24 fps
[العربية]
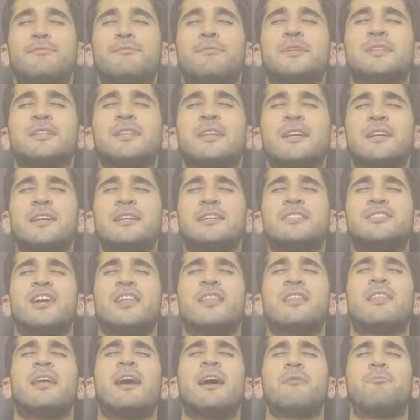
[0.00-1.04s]
في منظري
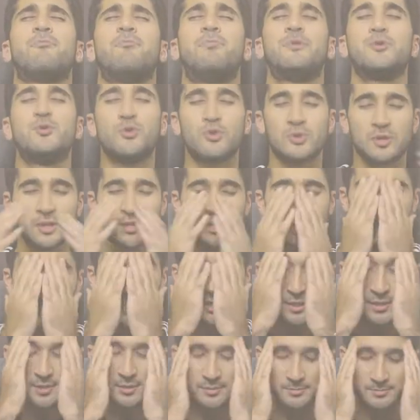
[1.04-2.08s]
الجذاب بدون
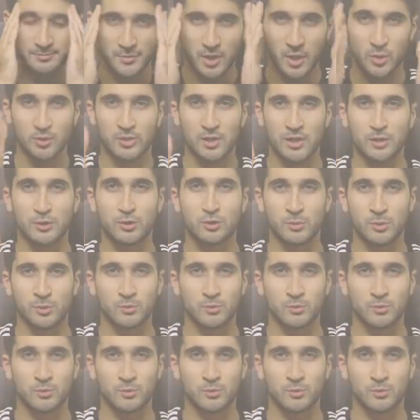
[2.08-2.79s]
نظارات اوضح لكم